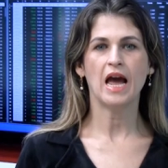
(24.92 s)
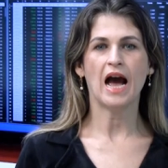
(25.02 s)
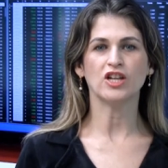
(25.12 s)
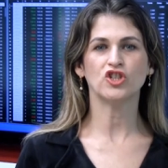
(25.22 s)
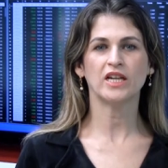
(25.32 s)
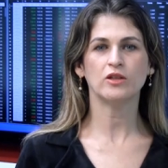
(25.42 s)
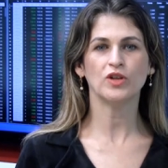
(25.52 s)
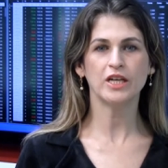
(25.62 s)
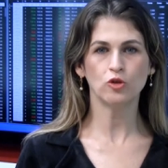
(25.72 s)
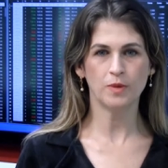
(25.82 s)
A
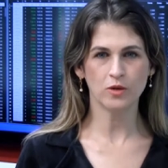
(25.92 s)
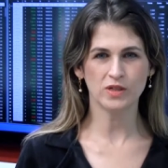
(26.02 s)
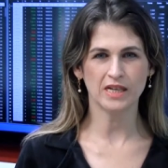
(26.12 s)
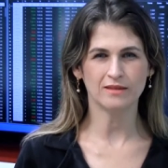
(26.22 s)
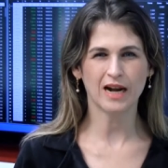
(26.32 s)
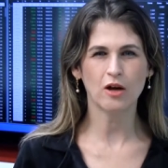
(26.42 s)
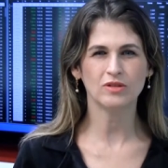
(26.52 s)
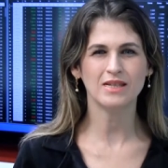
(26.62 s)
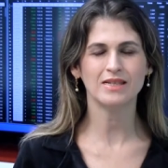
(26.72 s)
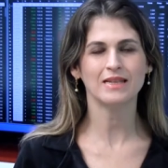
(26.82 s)
diretoria do Banco Central
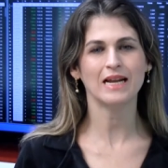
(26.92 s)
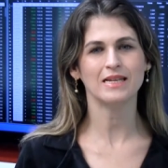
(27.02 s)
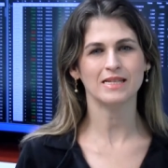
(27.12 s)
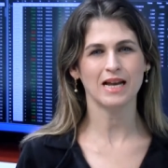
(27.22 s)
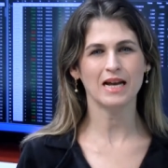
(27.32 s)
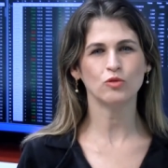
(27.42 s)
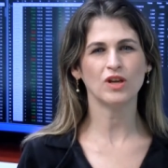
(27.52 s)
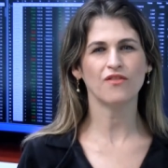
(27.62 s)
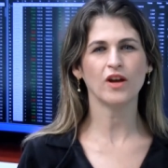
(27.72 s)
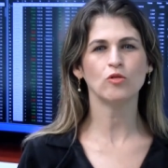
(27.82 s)
tem sinalizado
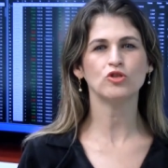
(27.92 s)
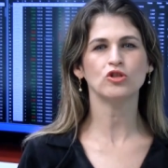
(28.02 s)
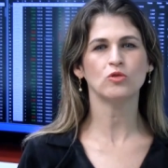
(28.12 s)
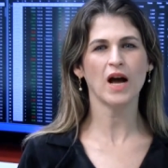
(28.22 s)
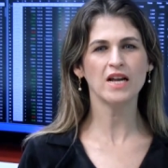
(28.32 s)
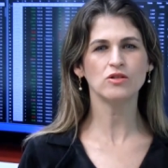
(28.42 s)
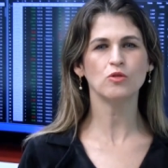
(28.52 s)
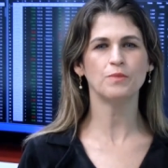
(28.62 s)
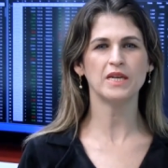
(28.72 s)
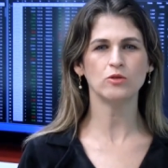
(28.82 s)
que vai continuar
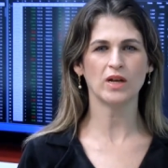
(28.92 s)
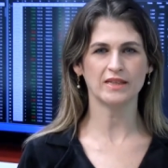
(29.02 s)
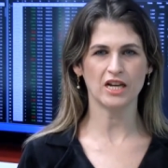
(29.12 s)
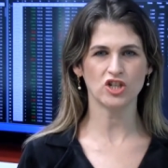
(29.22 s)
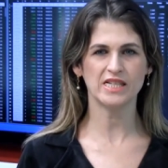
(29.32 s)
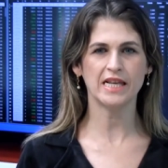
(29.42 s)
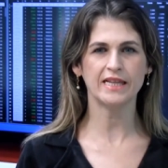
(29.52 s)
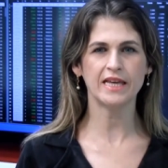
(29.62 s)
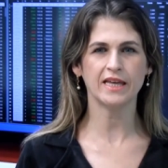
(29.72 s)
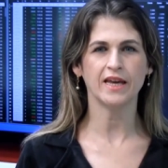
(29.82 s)
subindo a taxa
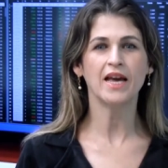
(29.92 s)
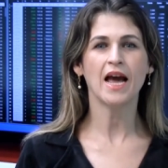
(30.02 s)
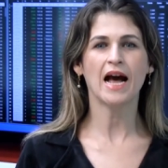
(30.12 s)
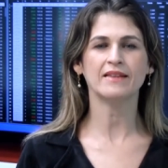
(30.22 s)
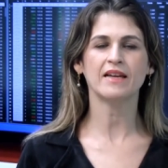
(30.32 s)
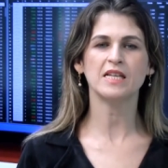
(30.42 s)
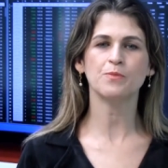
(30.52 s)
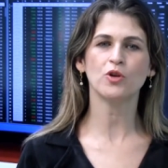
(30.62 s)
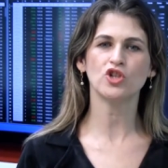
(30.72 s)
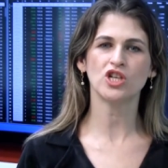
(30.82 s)
Selic até que as
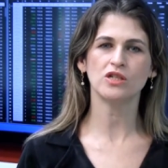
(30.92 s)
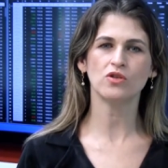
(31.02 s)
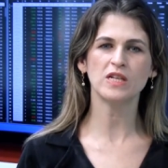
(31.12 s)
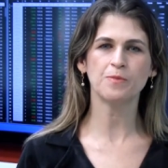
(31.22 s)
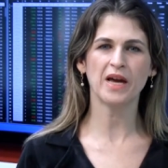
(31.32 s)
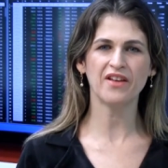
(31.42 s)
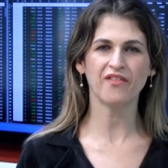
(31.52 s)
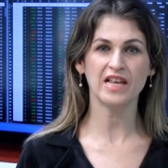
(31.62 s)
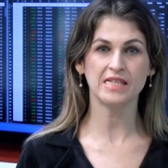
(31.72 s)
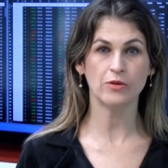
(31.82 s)
projeções para
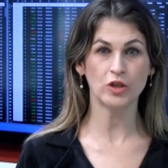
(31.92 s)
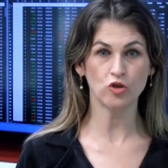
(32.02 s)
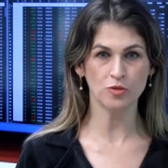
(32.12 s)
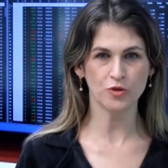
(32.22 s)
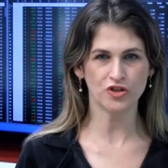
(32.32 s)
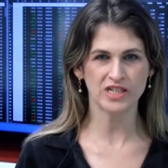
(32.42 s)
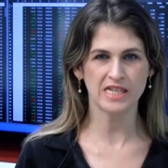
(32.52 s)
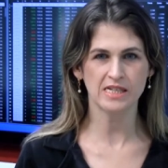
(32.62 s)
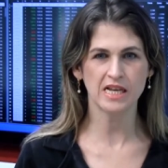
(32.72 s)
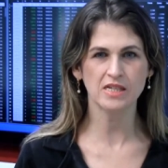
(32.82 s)
inflação em
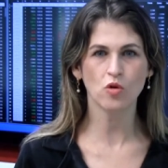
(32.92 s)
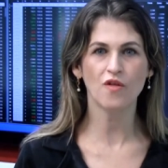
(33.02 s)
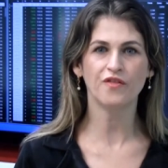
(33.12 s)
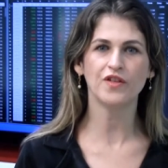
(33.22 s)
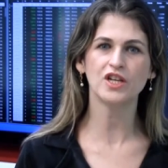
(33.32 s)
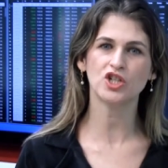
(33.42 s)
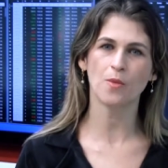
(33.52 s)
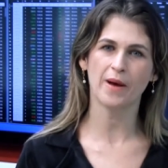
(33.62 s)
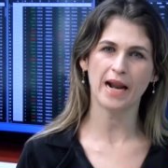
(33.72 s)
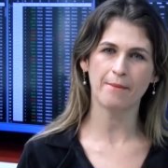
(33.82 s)
2016
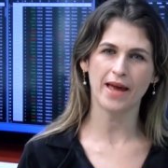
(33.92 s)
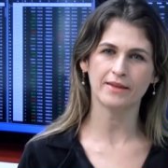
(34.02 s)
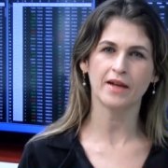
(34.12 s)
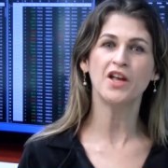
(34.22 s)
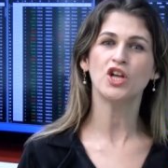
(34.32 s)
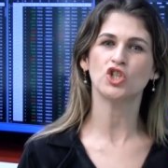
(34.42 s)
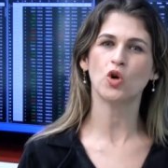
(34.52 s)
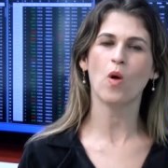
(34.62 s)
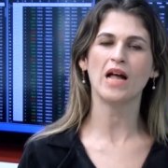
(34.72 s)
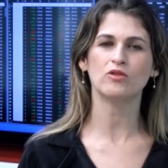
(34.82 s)
convirjam para a meta de
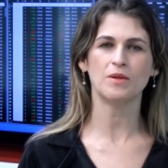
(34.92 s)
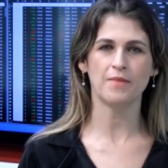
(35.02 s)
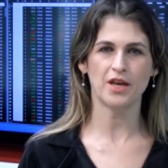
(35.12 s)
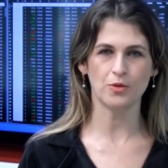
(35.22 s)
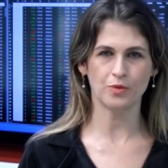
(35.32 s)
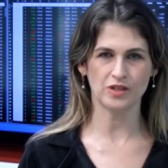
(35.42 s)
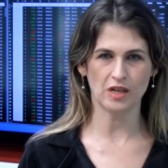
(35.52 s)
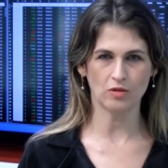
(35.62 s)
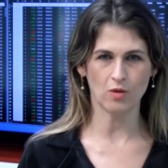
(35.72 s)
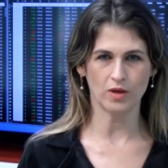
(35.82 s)

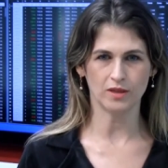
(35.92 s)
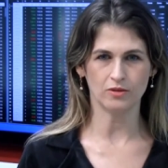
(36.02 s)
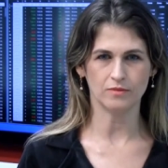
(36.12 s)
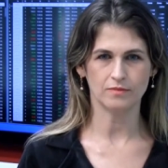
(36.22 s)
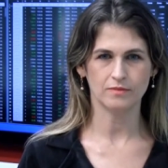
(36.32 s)
4,5% ao ano.